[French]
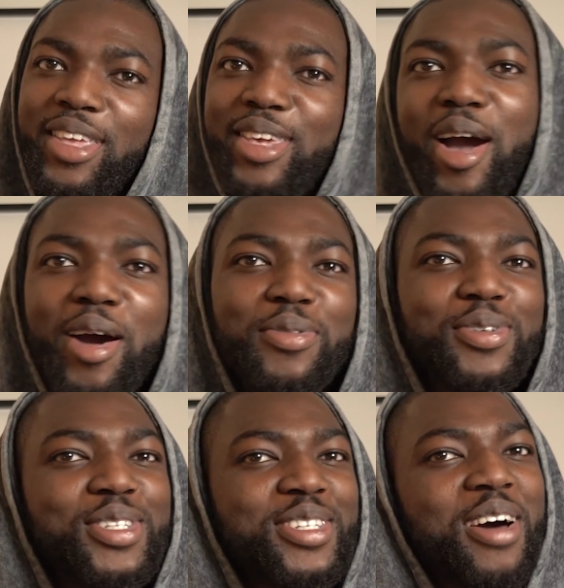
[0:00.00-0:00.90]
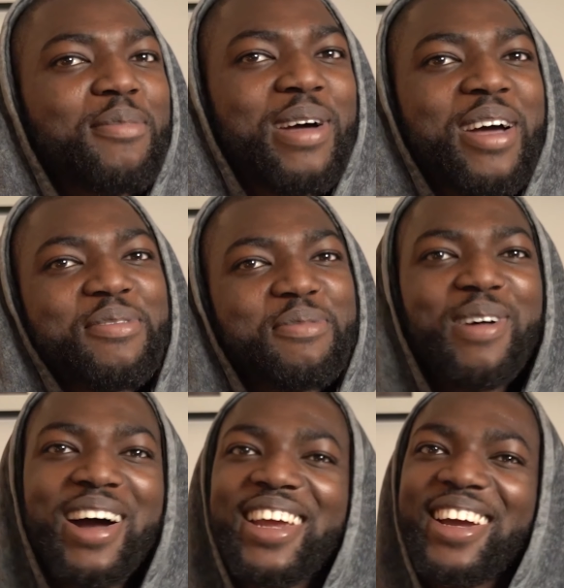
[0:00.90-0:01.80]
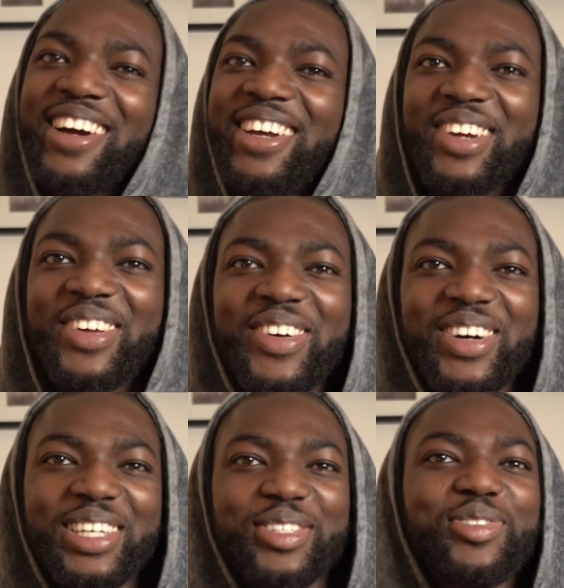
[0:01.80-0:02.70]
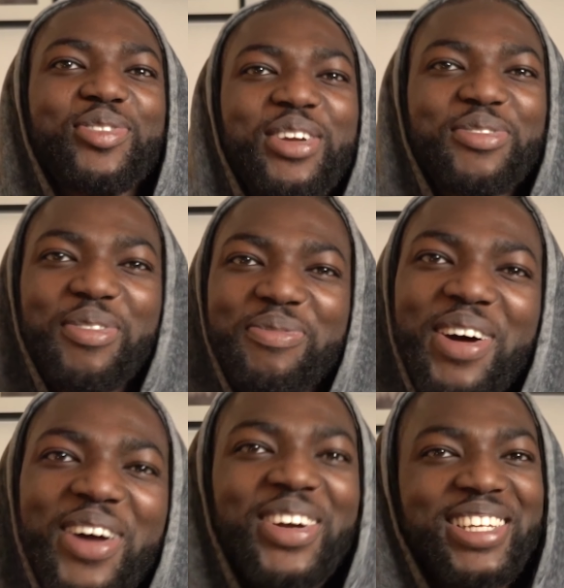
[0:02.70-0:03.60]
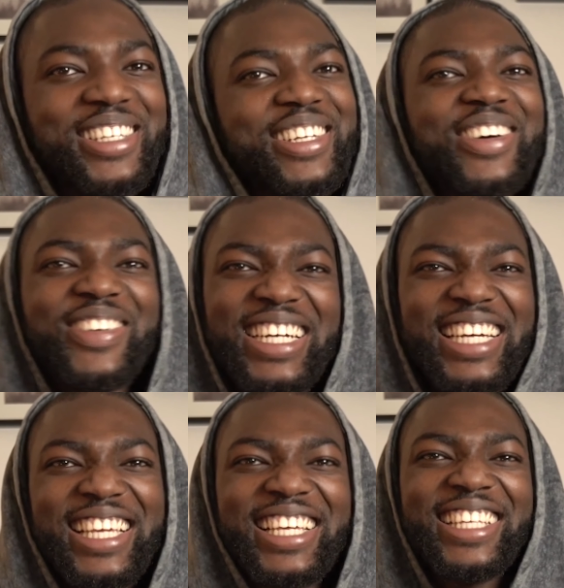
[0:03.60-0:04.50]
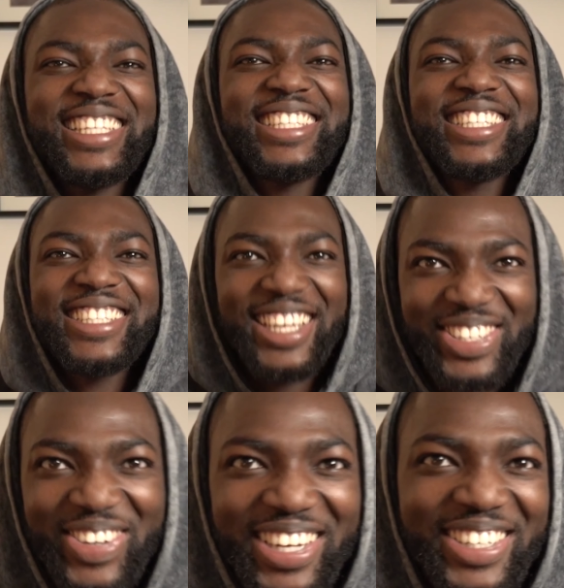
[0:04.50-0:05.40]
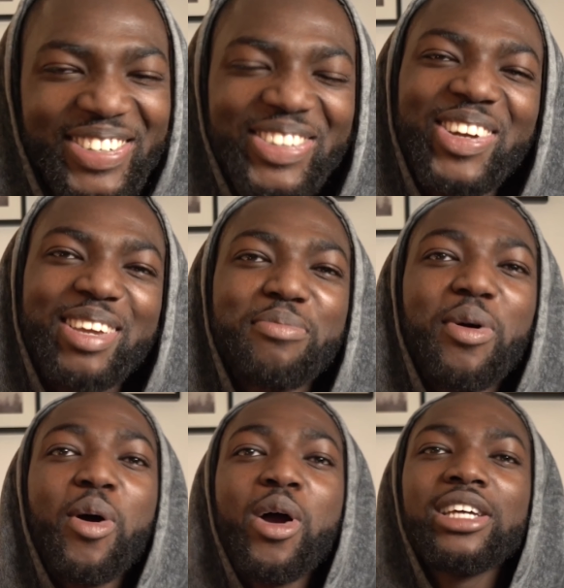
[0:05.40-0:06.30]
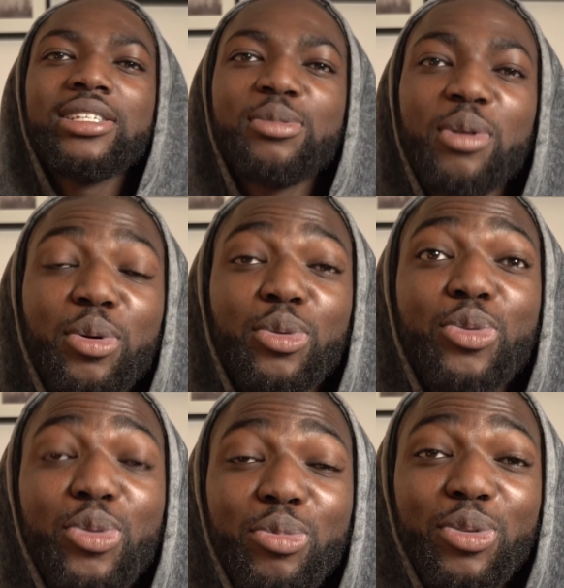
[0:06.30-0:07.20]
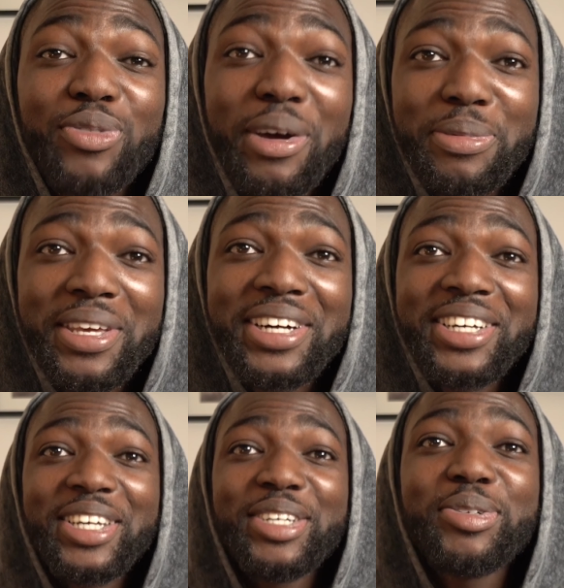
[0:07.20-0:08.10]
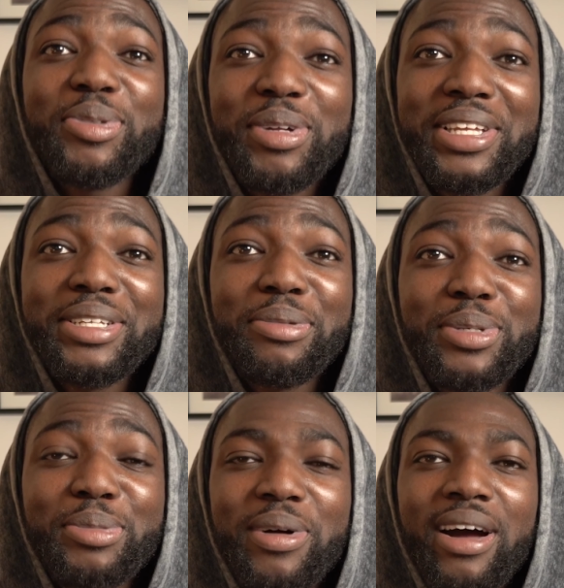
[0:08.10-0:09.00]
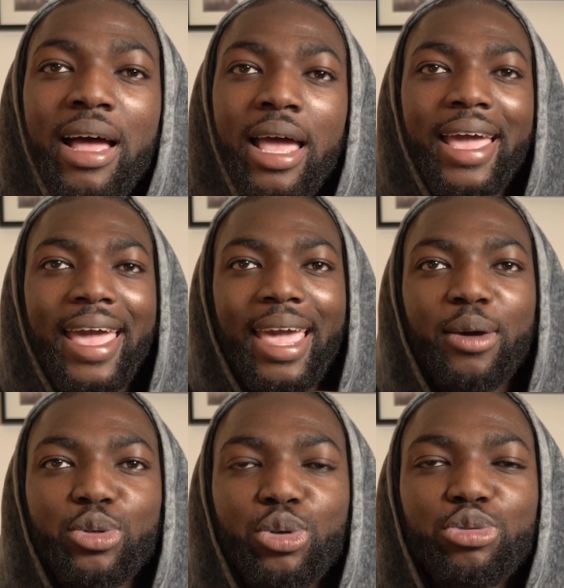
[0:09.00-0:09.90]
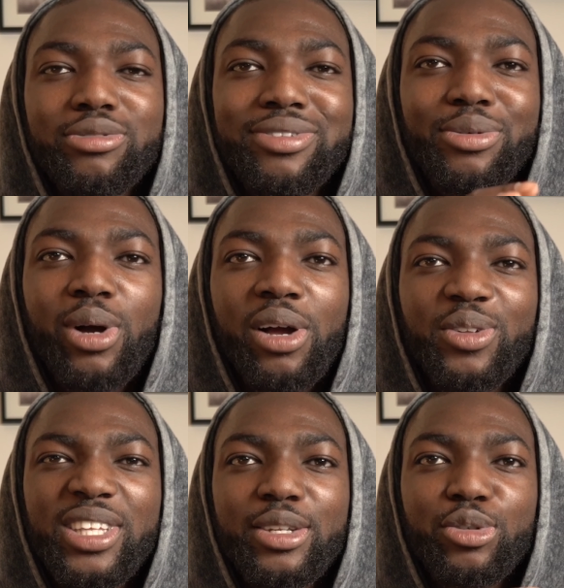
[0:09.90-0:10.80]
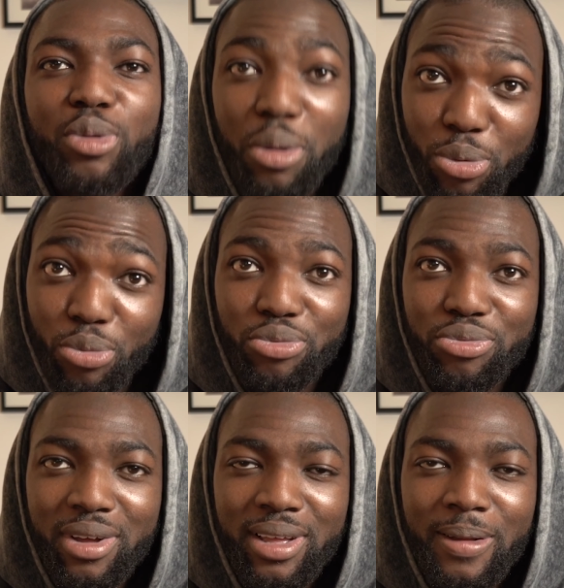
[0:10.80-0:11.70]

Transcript: Yo, what's up everybody? How you doing? Straight from Paris, you know what it is. Ça dit quoi les gens, tranquillement J'espère que tout le monde va bien. Tu connais, ça bouge pas. Aujourd'hui, je vais vous raconter une histoire de ouf.